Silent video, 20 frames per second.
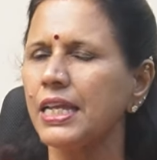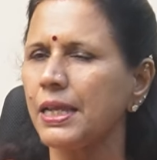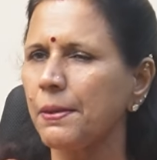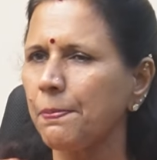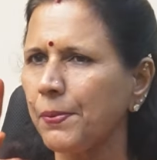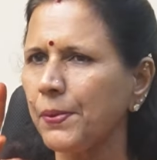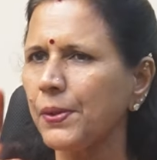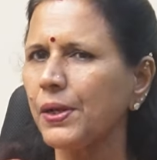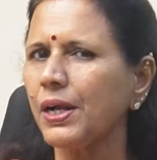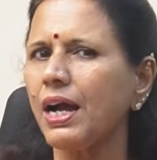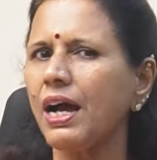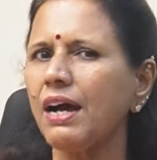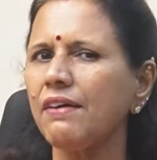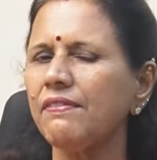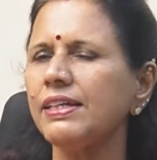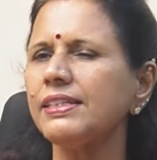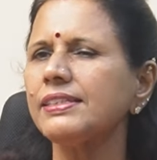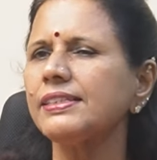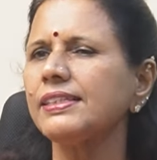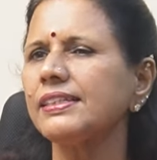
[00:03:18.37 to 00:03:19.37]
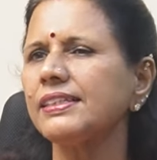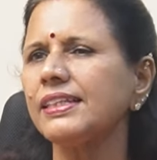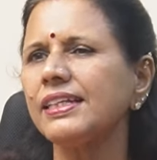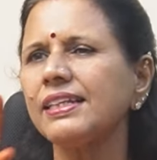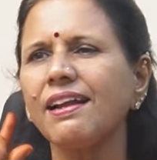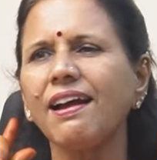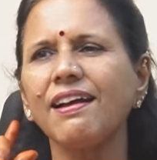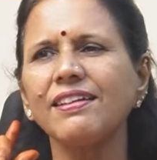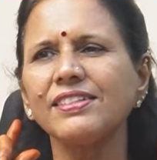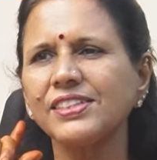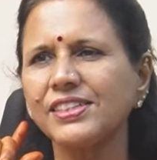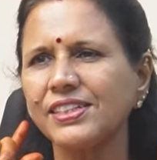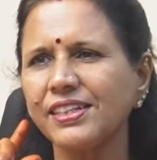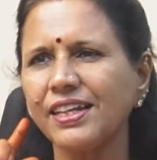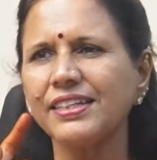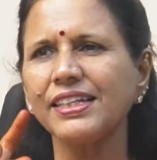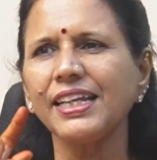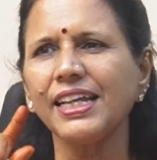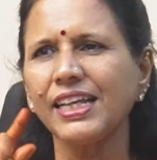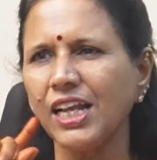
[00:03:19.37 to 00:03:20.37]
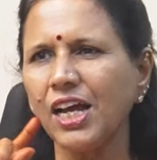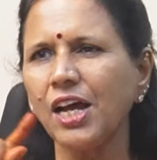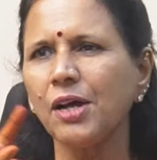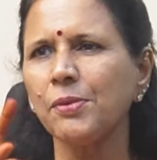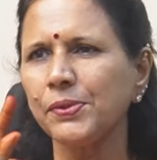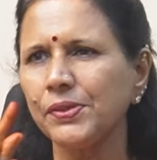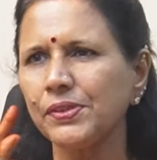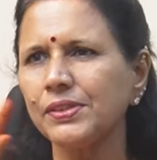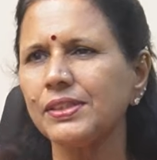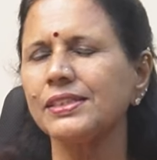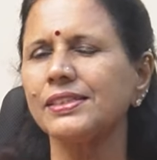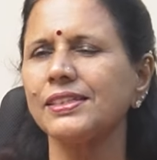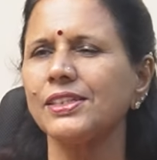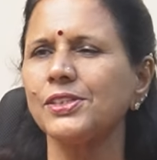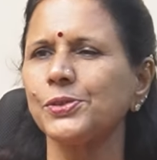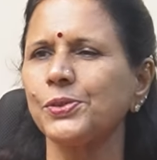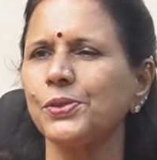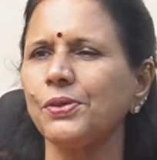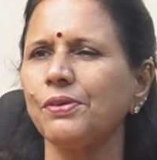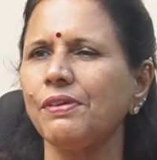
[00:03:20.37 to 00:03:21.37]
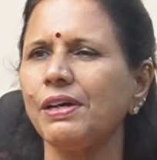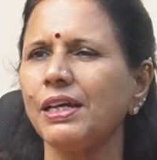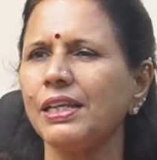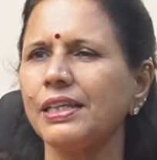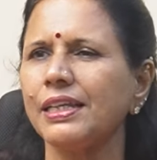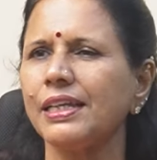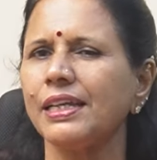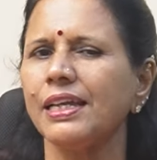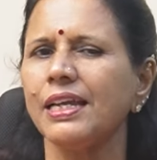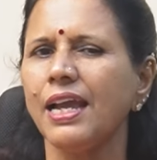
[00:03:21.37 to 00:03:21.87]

ఇప్పుడు కావాల్సింది రాష్ట్రాన్ని ఎలా అభివృద్ధి చేసుకోవాలి